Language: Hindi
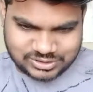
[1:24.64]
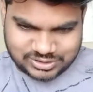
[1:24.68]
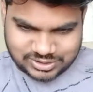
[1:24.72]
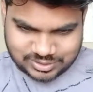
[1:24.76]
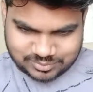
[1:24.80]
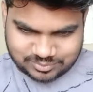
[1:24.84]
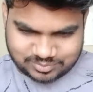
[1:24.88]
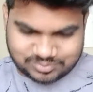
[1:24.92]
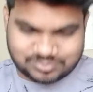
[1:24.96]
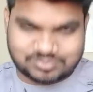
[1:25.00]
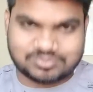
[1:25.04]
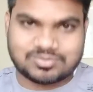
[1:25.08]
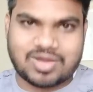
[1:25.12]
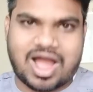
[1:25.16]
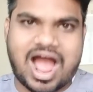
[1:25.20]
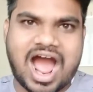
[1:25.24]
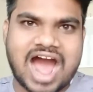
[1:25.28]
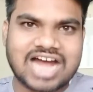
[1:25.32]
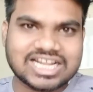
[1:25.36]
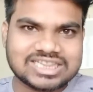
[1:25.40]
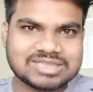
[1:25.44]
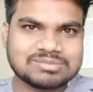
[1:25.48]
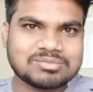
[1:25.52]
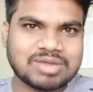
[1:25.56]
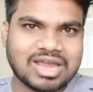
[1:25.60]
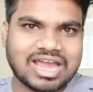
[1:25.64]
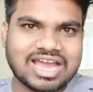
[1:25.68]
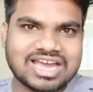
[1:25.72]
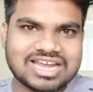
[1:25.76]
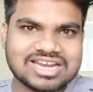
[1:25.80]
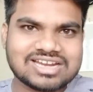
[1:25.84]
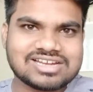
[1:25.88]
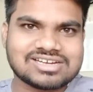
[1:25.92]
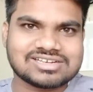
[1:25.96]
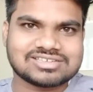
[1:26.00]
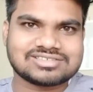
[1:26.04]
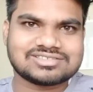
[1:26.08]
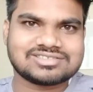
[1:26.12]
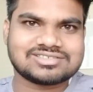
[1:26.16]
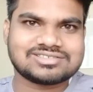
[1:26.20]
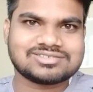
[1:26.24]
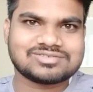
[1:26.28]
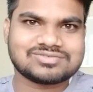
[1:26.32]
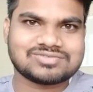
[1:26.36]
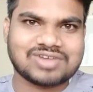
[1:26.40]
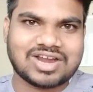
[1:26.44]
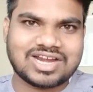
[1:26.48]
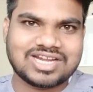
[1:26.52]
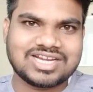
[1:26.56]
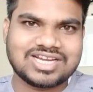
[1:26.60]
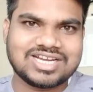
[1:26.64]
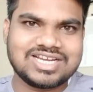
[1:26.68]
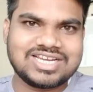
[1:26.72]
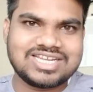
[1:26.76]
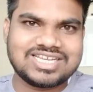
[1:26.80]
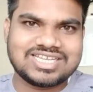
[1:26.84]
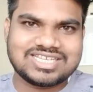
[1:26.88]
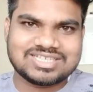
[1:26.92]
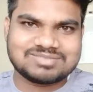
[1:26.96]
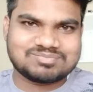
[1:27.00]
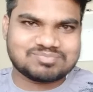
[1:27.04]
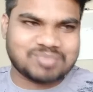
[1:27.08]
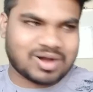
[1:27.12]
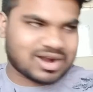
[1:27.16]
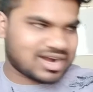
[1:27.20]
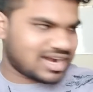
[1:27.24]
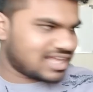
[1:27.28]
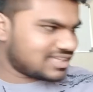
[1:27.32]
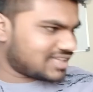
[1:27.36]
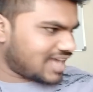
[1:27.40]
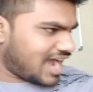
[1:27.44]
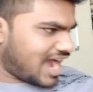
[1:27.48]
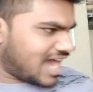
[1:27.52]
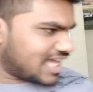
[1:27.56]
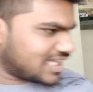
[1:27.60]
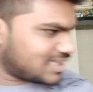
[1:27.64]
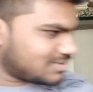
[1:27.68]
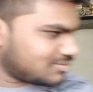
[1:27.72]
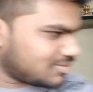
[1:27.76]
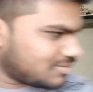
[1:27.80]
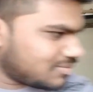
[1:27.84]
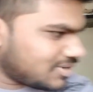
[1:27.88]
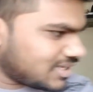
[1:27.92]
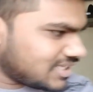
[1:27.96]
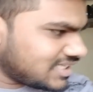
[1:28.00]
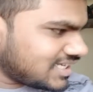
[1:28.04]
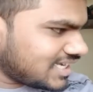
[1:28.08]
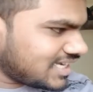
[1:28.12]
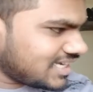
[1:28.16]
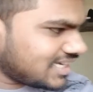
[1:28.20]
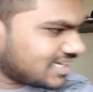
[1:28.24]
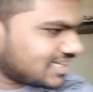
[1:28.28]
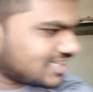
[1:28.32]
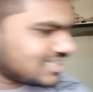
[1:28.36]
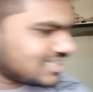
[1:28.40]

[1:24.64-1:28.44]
जब हाथ में आया ना फाइनली पकड़ा था हाथ में मैं ये